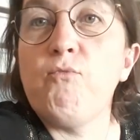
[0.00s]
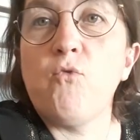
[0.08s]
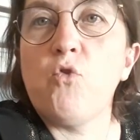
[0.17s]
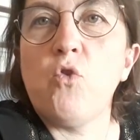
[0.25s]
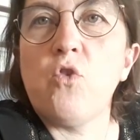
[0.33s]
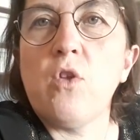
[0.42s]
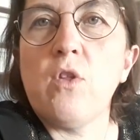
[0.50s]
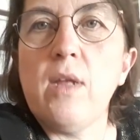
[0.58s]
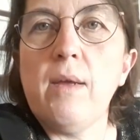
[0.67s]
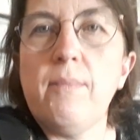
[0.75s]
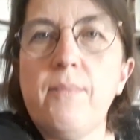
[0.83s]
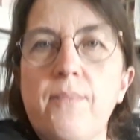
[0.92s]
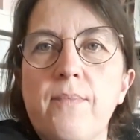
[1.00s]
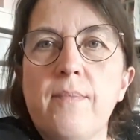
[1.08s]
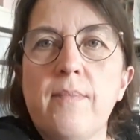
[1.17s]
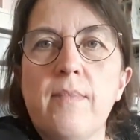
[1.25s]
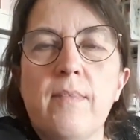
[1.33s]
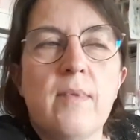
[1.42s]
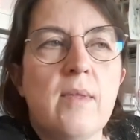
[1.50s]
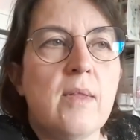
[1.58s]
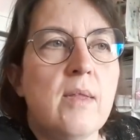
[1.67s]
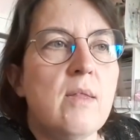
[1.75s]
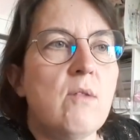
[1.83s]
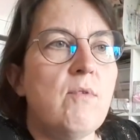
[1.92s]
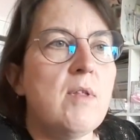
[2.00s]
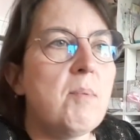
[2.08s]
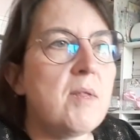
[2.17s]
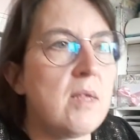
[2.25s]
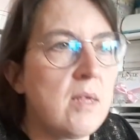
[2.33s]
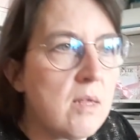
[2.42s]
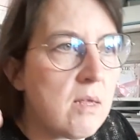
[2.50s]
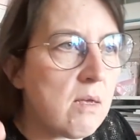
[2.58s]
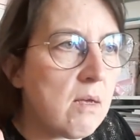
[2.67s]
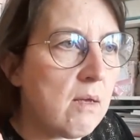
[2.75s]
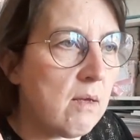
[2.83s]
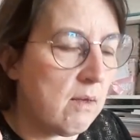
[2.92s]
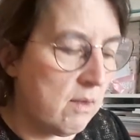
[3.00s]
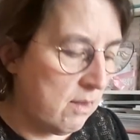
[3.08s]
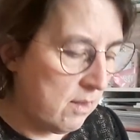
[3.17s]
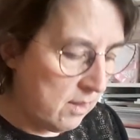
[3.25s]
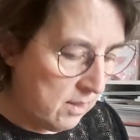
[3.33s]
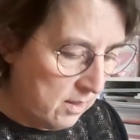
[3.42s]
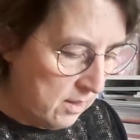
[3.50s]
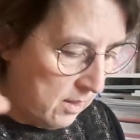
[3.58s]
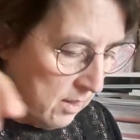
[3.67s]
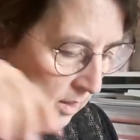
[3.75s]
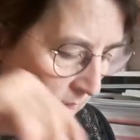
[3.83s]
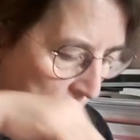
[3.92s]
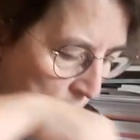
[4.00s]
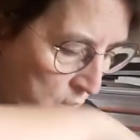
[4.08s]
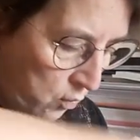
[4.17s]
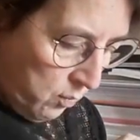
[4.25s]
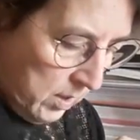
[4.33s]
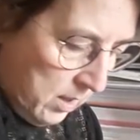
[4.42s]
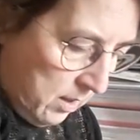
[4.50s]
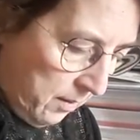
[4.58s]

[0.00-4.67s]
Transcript: Je le sentais. J'ai des bêtises. Ensuite,